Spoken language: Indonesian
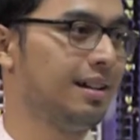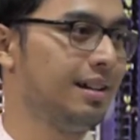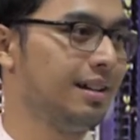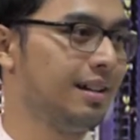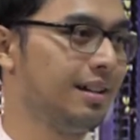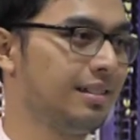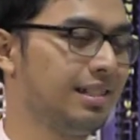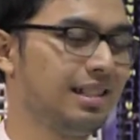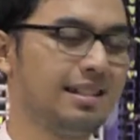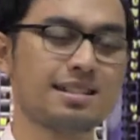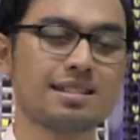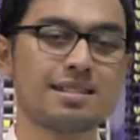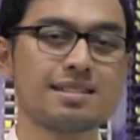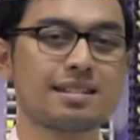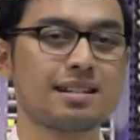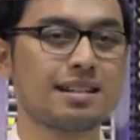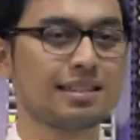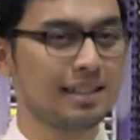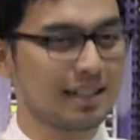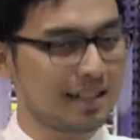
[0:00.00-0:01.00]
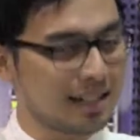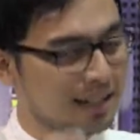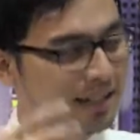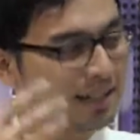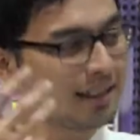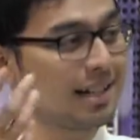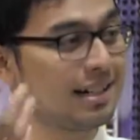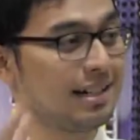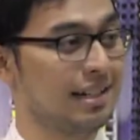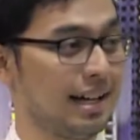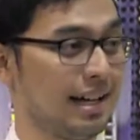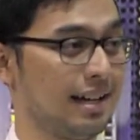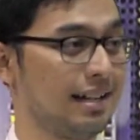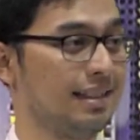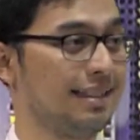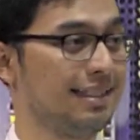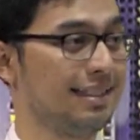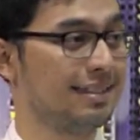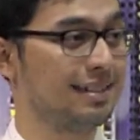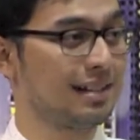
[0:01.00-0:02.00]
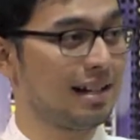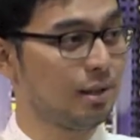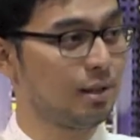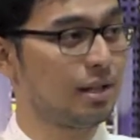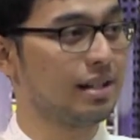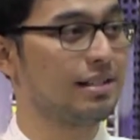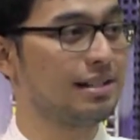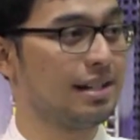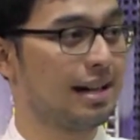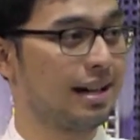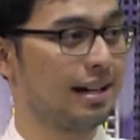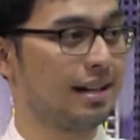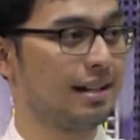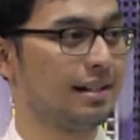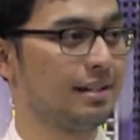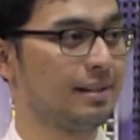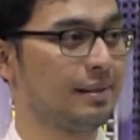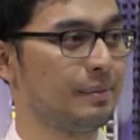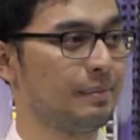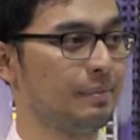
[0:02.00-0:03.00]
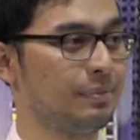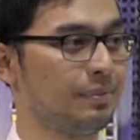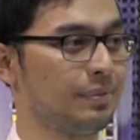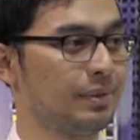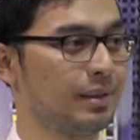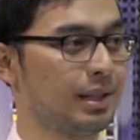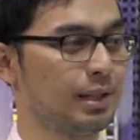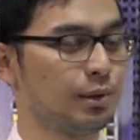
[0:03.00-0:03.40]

Oh, okay. Jadi ketika kita niat selalu ada jalan. iya ya.